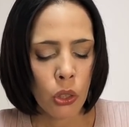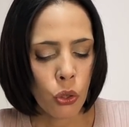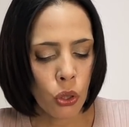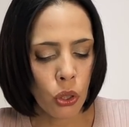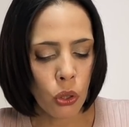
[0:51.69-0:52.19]

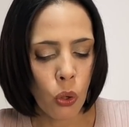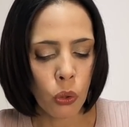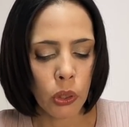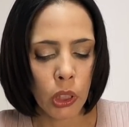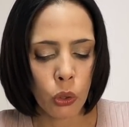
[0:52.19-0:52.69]
中
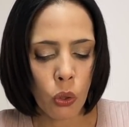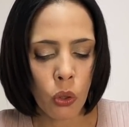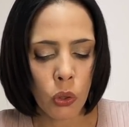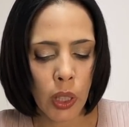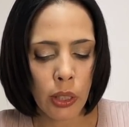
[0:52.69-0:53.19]
国に
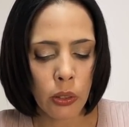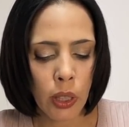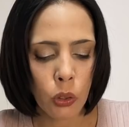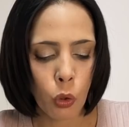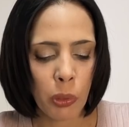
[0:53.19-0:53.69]
どう出る
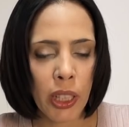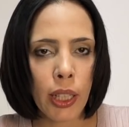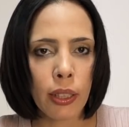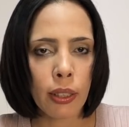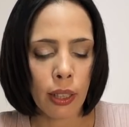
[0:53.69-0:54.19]
かと見ら
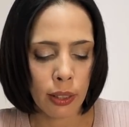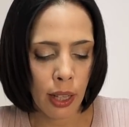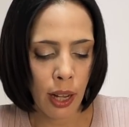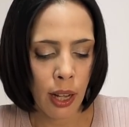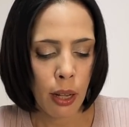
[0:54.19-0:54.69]
れてい
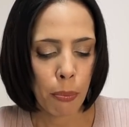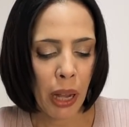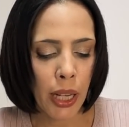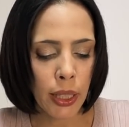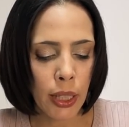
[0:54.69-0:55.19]
た
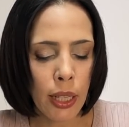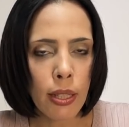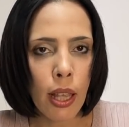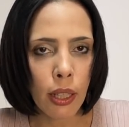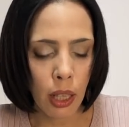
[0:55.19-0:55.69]
バイデン
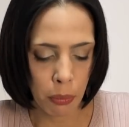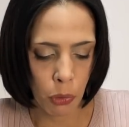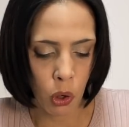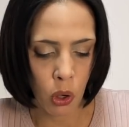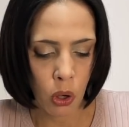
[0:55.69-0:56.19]
政権
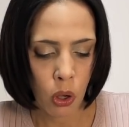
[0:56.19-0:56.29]
も